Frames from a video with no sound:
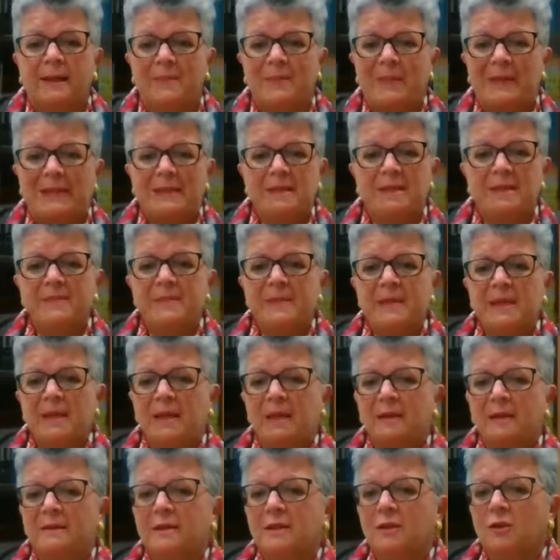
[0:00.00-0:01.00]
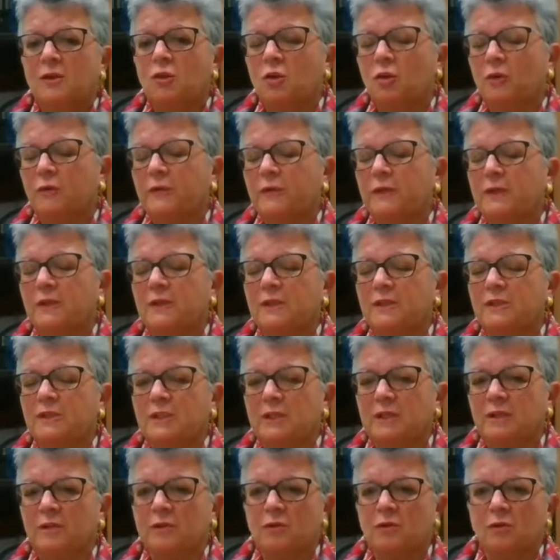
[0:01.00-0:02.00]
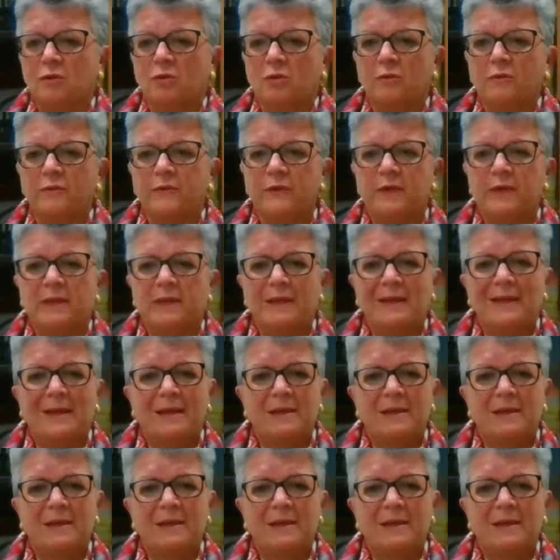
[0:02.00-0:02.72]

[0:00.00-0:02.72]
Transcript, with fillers: La pandemia di Covid-19